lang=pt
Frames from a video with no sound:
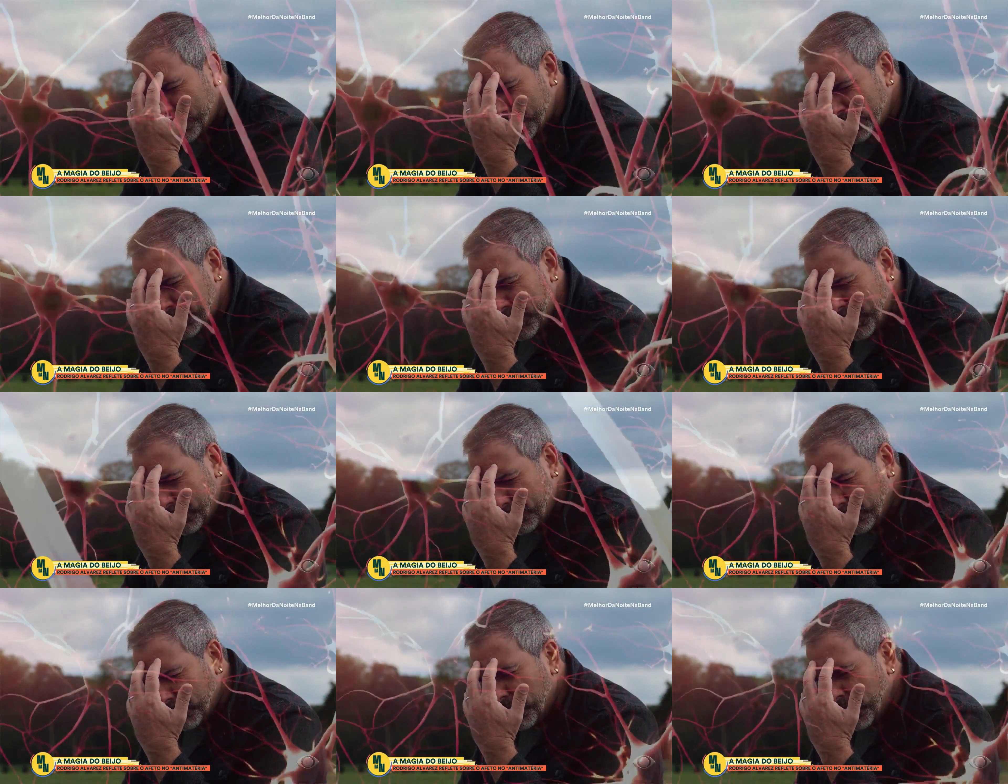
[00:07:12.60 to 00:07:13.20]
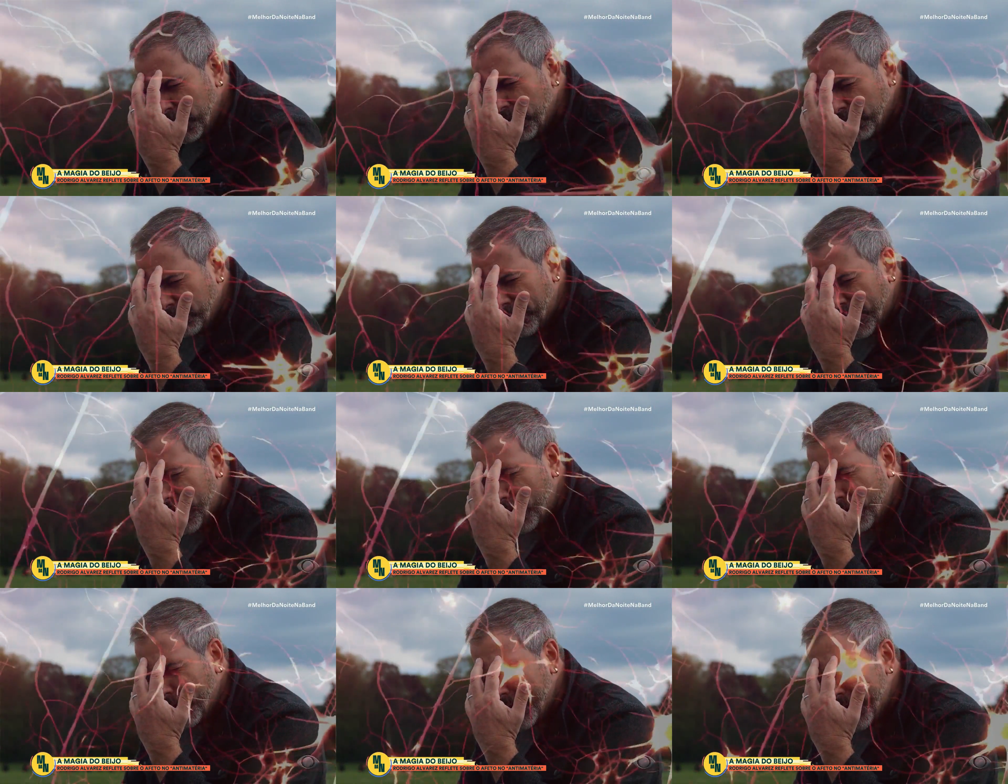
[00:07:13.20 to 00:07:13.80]
dizendo
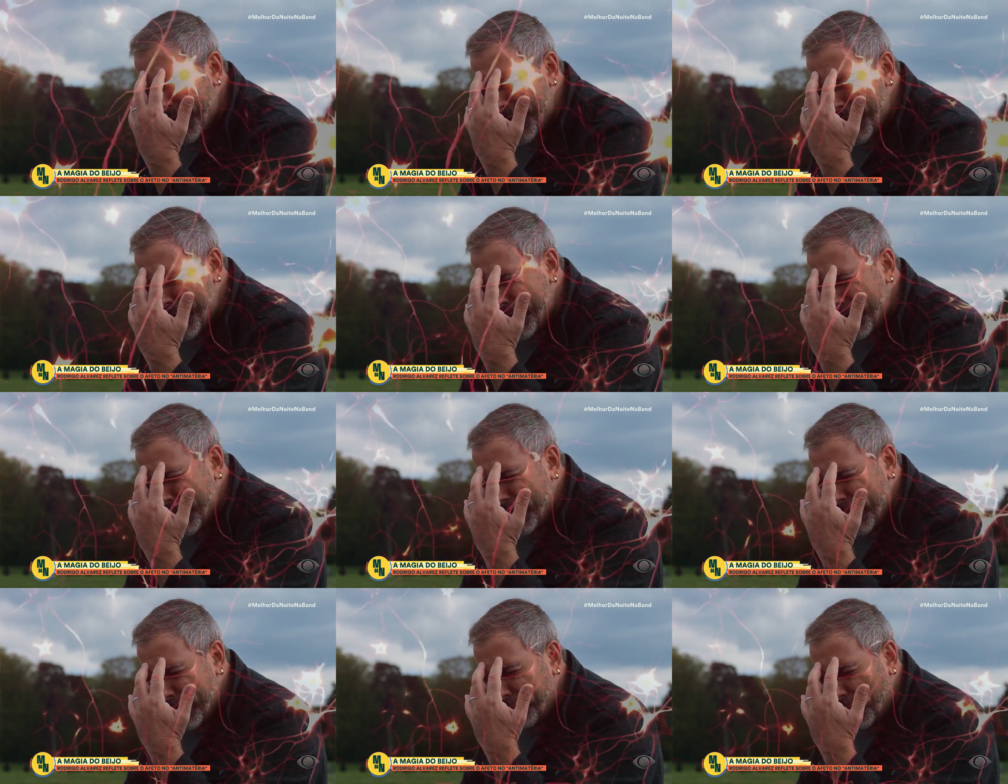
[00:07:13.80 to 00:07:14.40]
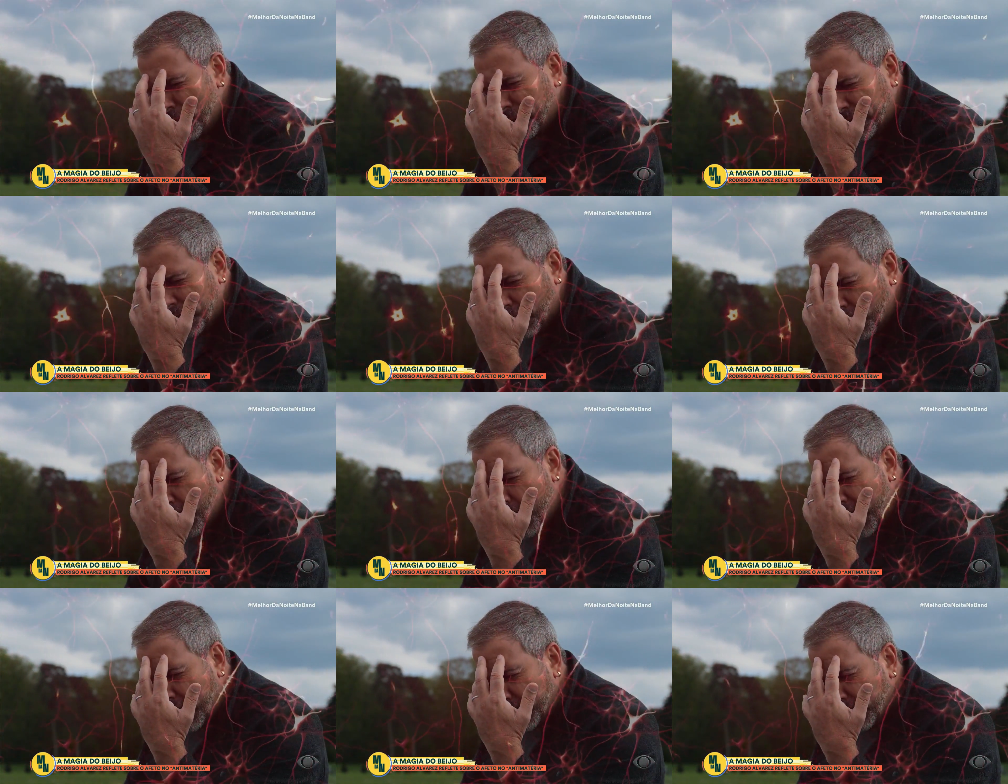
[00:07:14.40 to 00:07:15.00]
vai rolar, é bom que
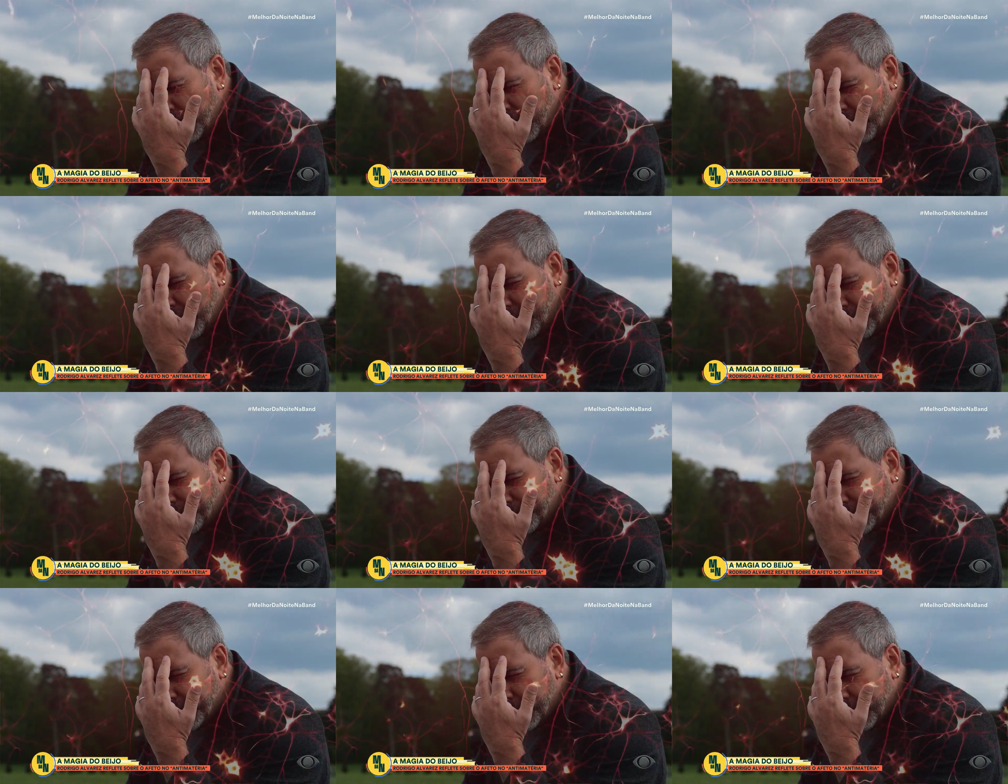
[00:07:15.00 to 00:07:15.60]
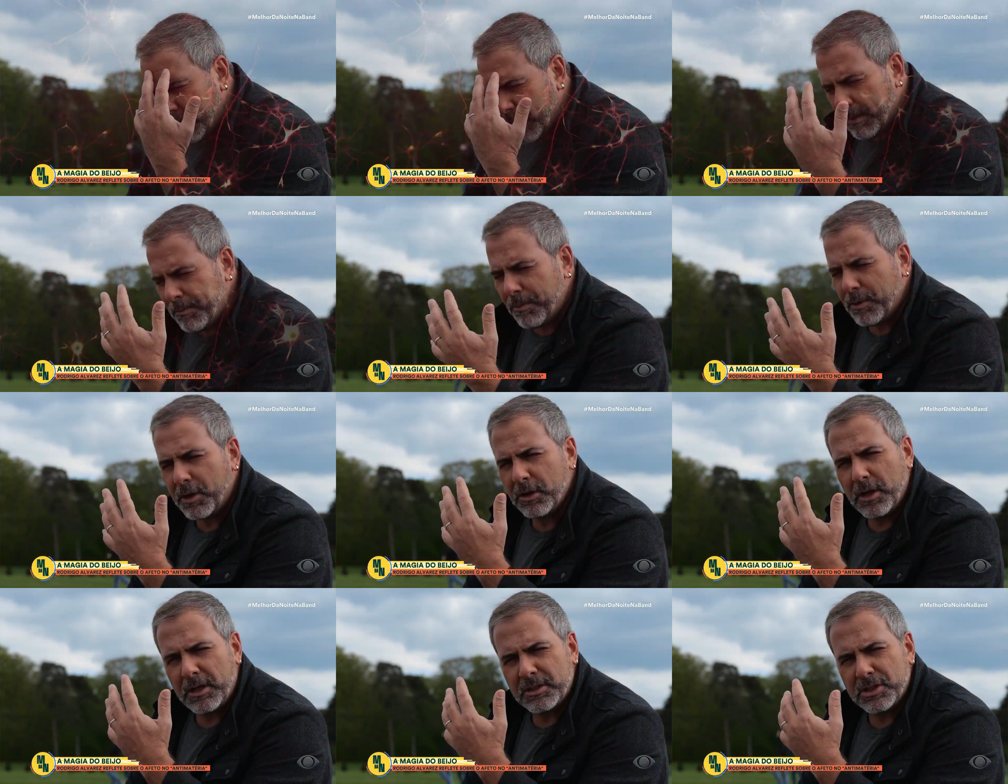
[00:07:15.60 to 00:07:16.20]
role, é
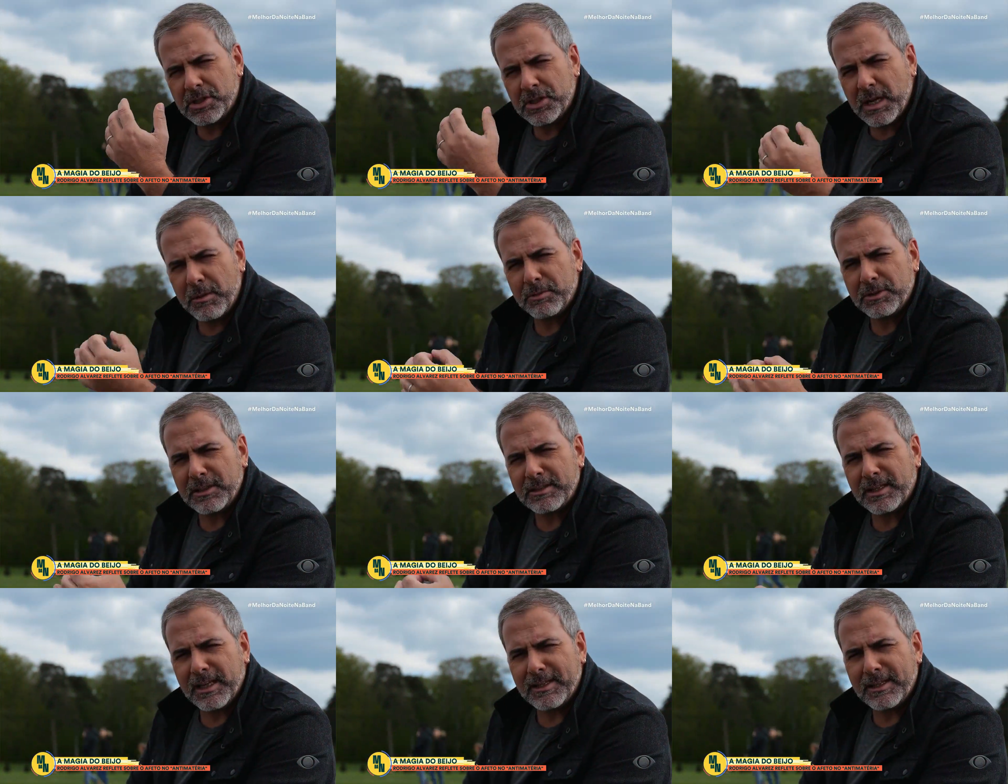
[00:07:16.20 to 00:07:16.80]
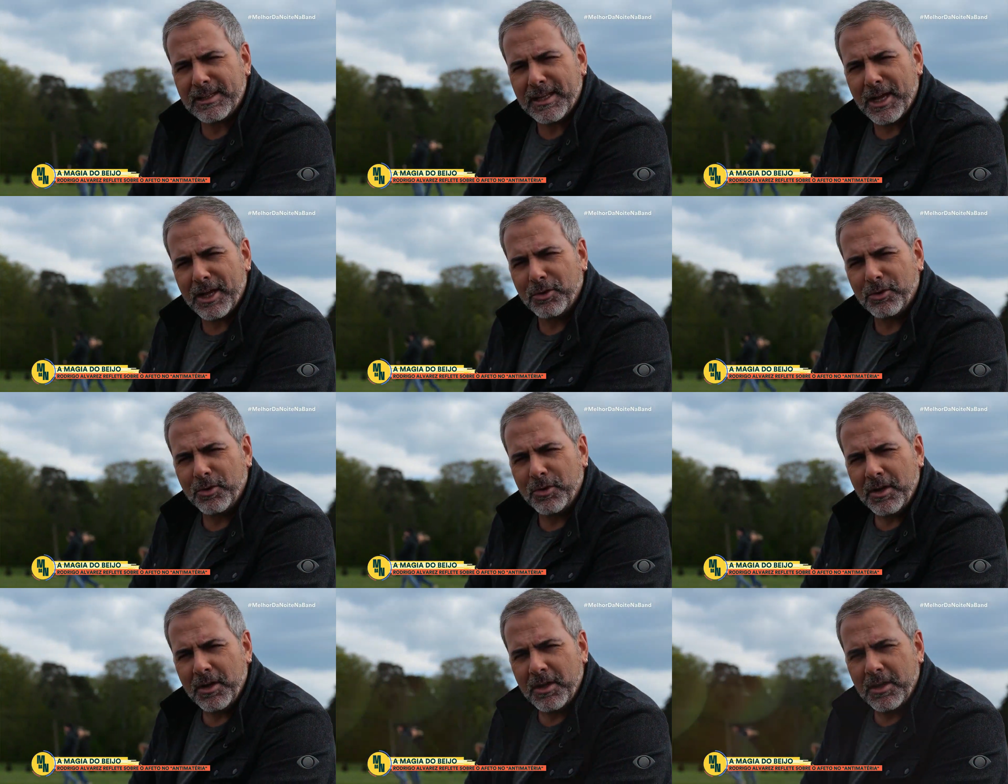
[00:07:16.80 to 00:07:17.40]
porque nós estamos
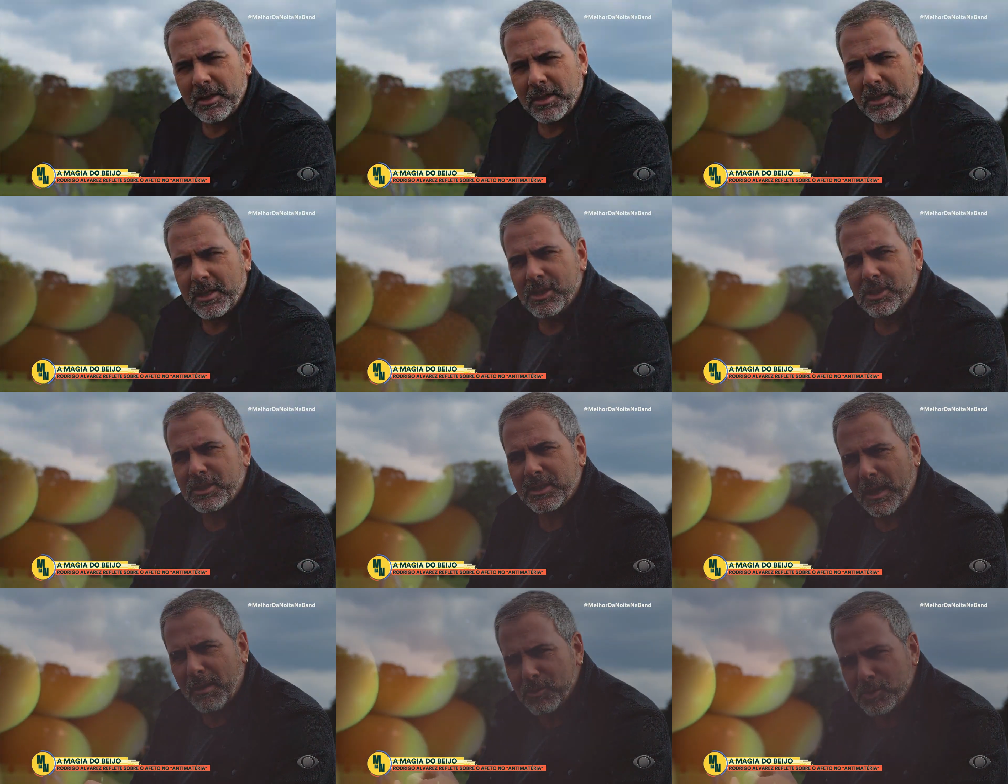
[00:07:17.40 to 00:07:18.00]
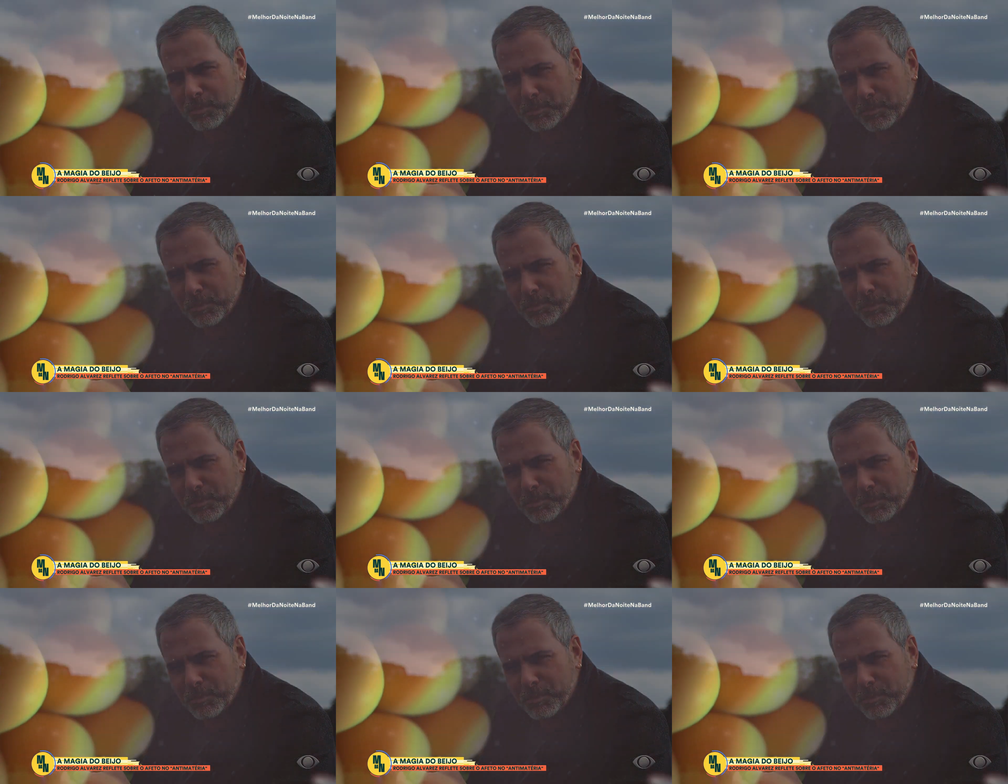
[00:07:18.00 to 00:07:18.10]
entendendo que estamos